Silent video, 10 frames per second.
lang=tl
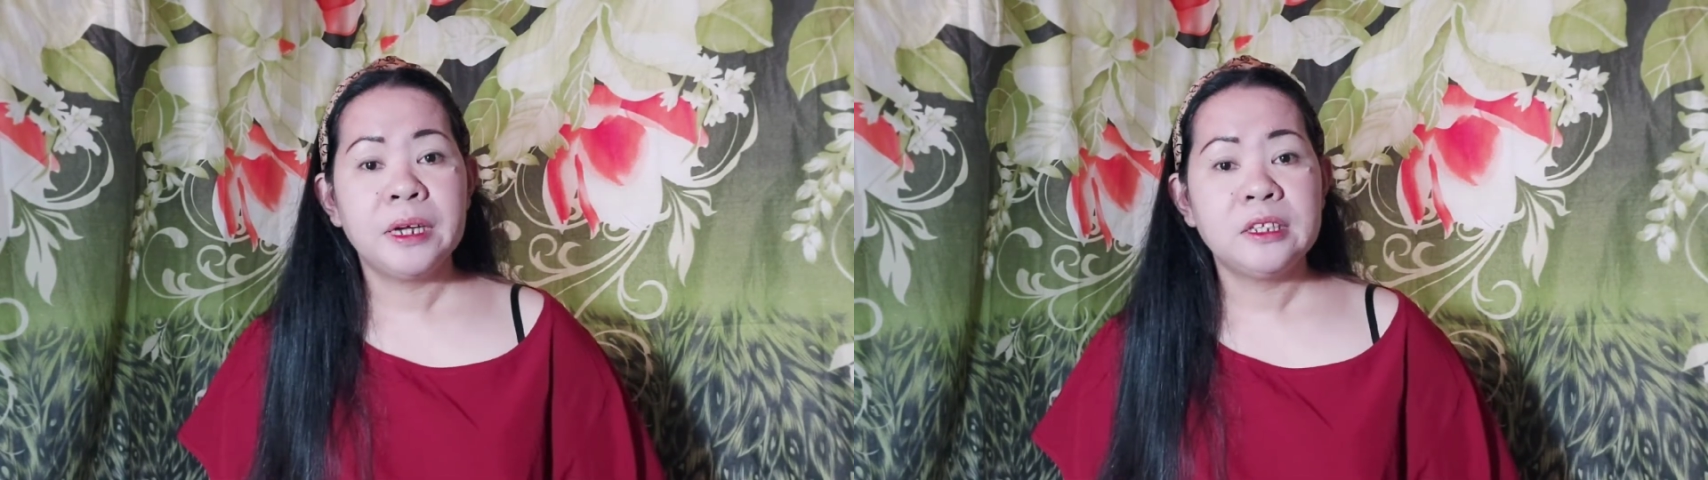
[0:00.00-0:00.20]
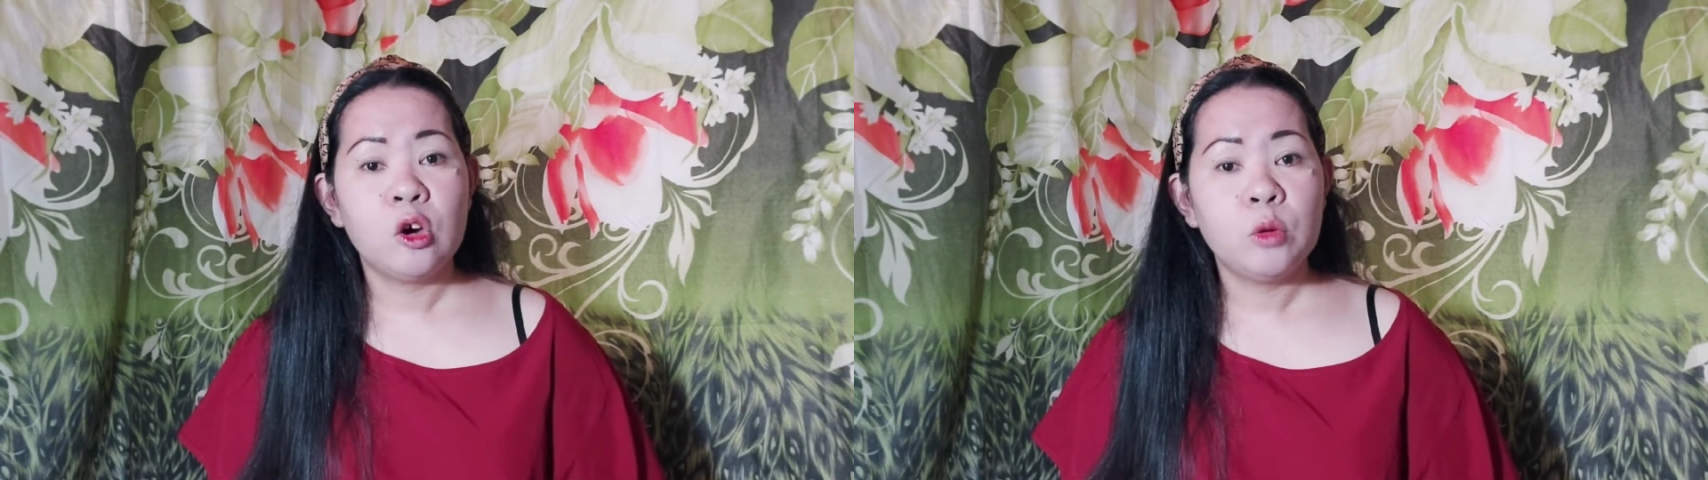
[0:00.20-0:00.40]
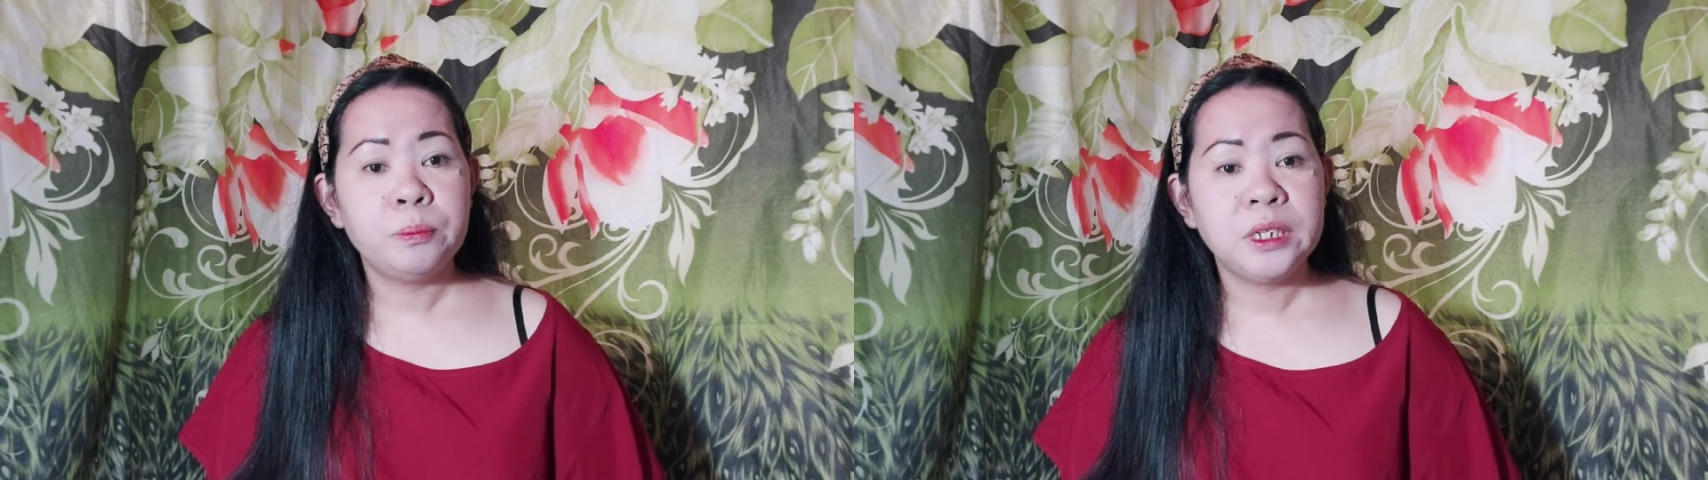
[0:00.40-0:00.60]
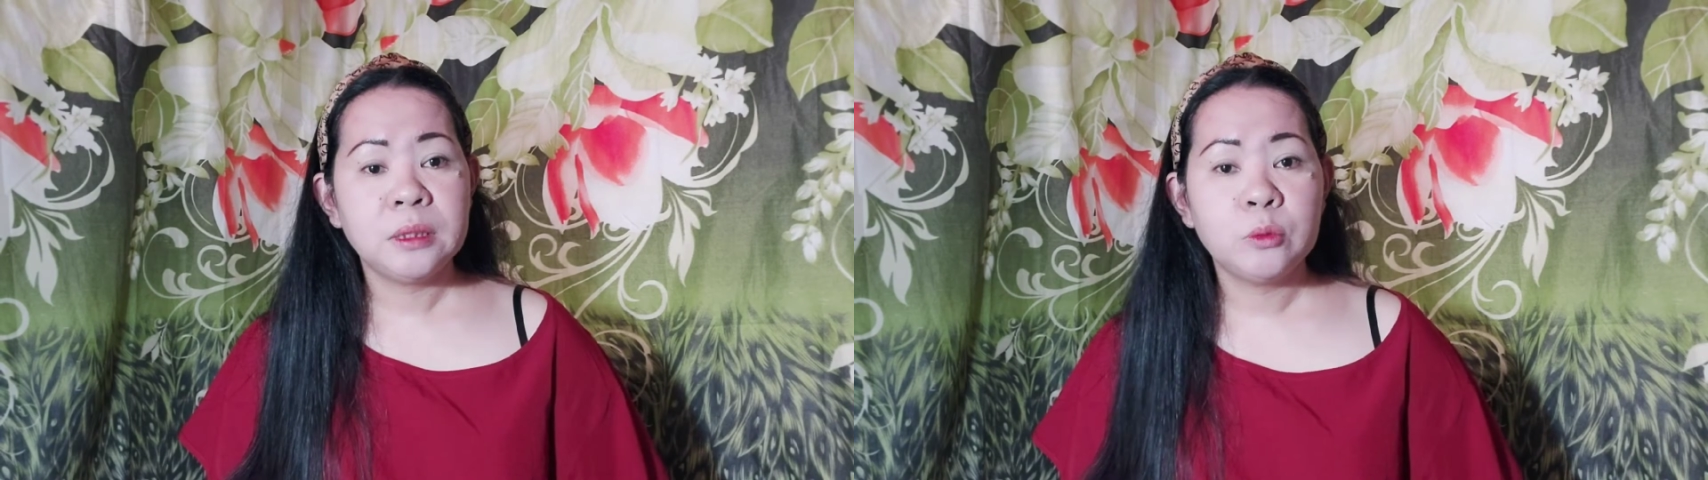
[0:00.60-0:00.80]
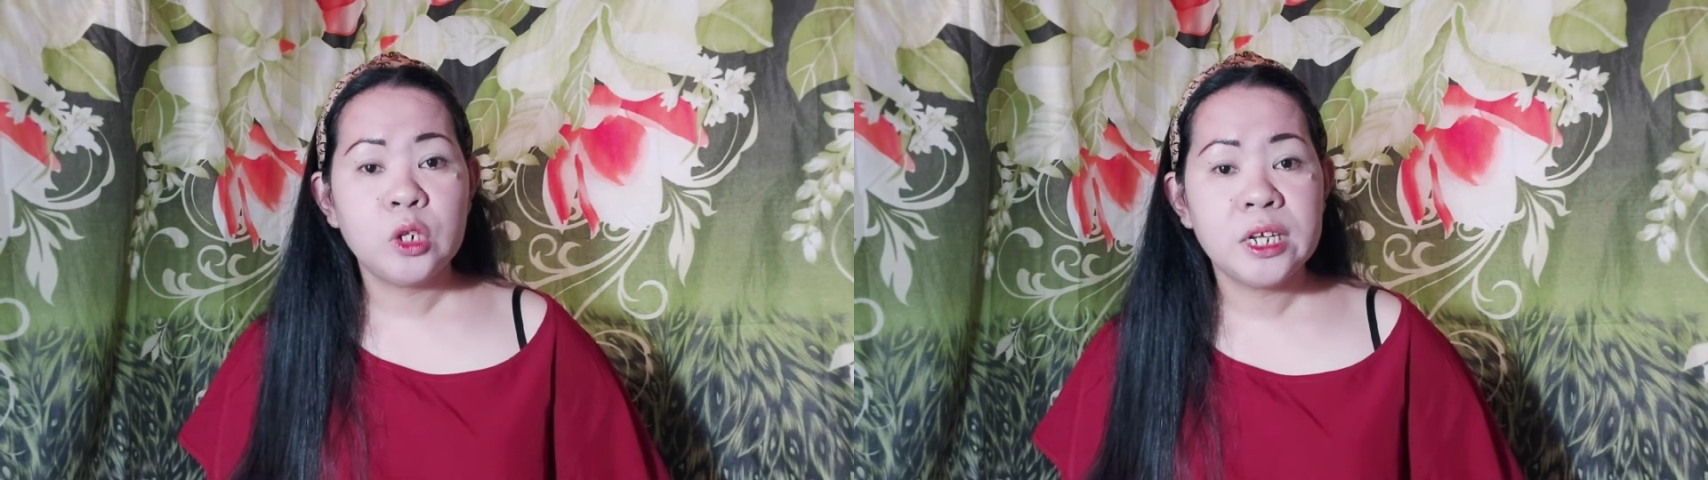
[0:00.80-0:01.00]

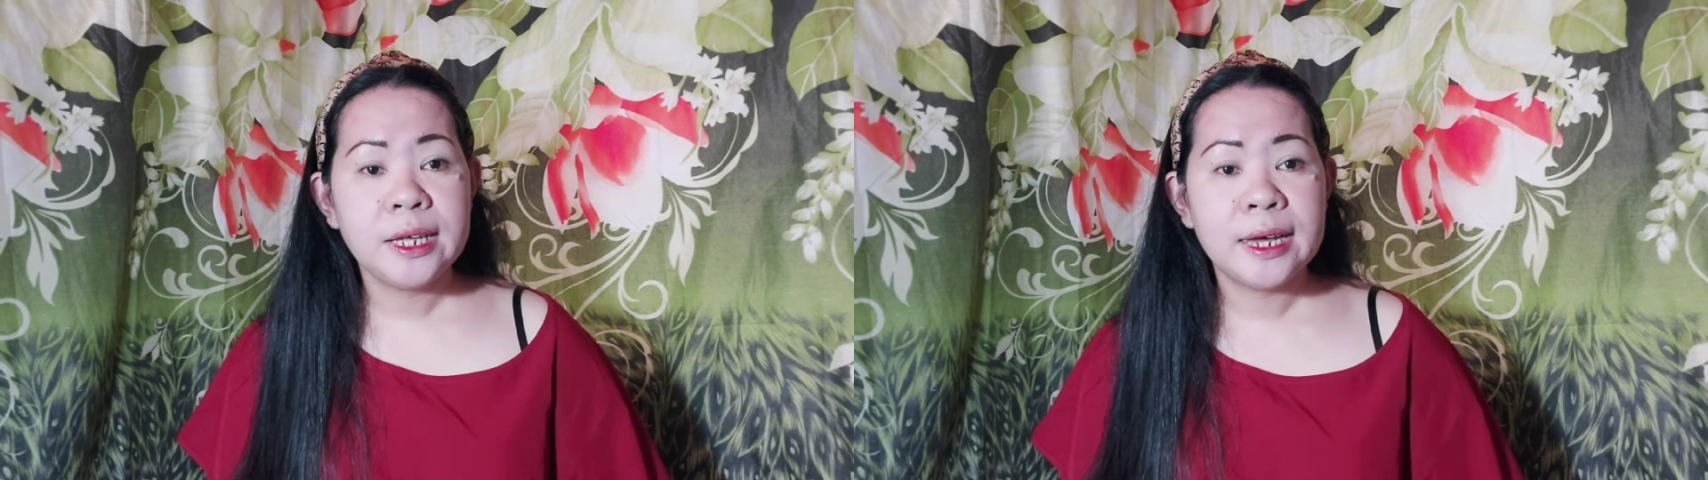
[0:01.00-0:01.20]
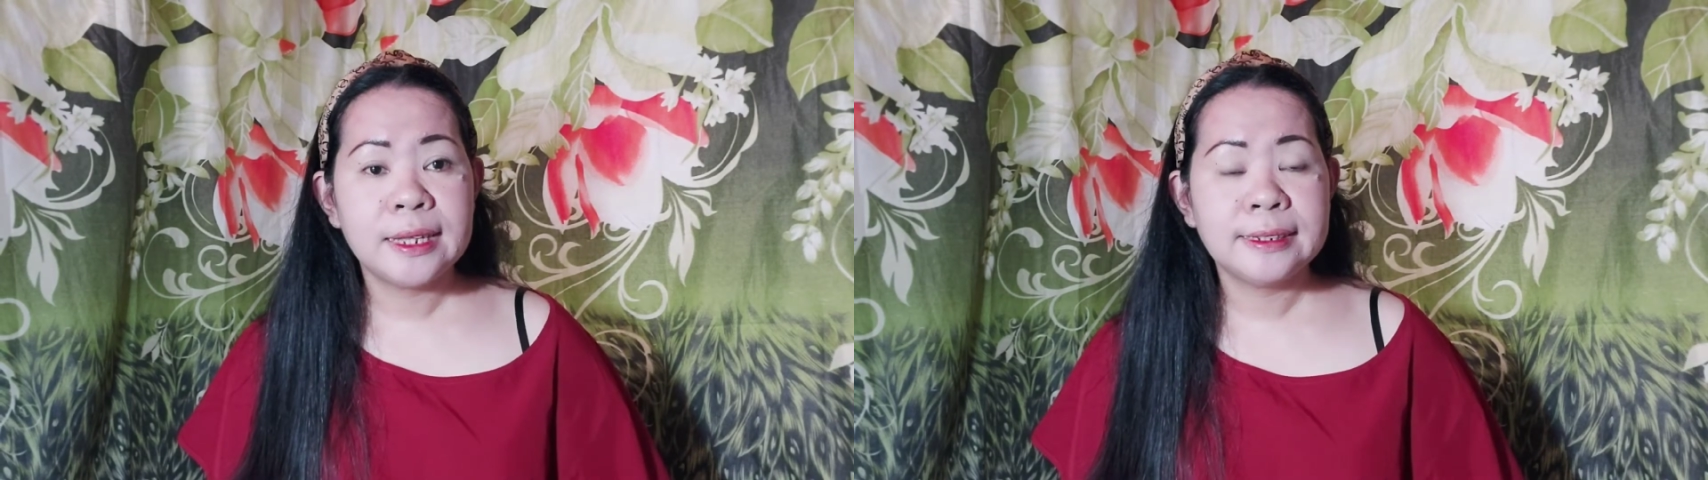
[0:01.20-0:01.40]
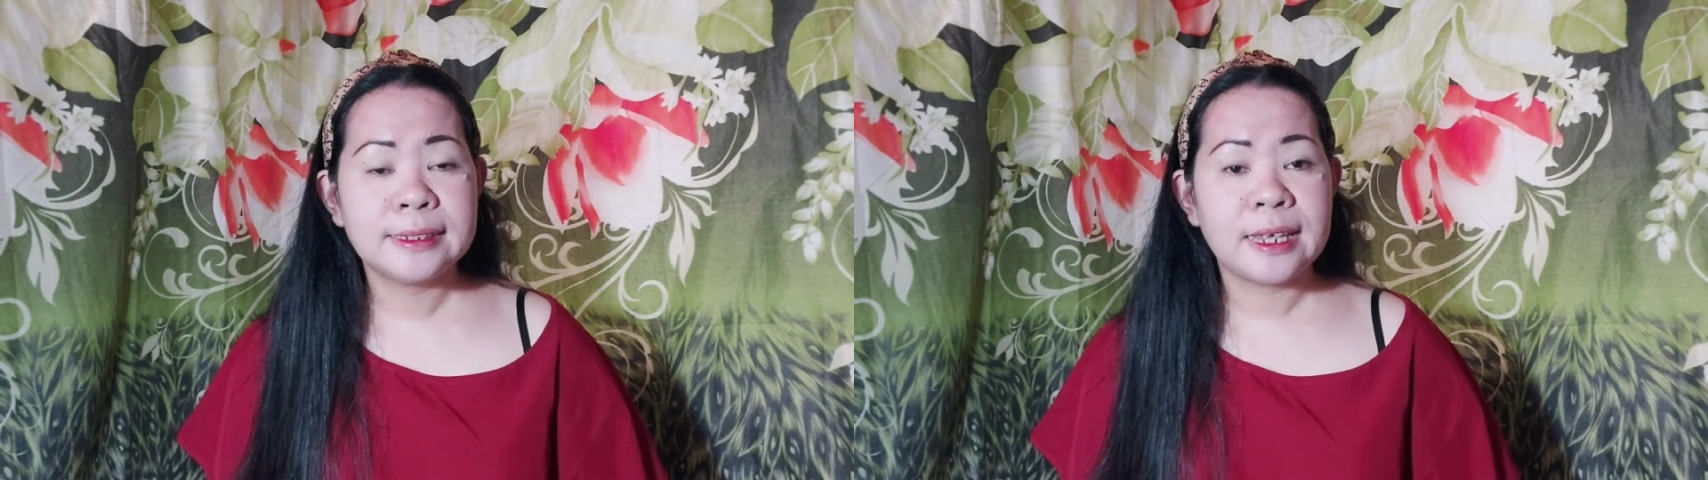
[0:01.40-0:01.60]
na-complete mo na yan,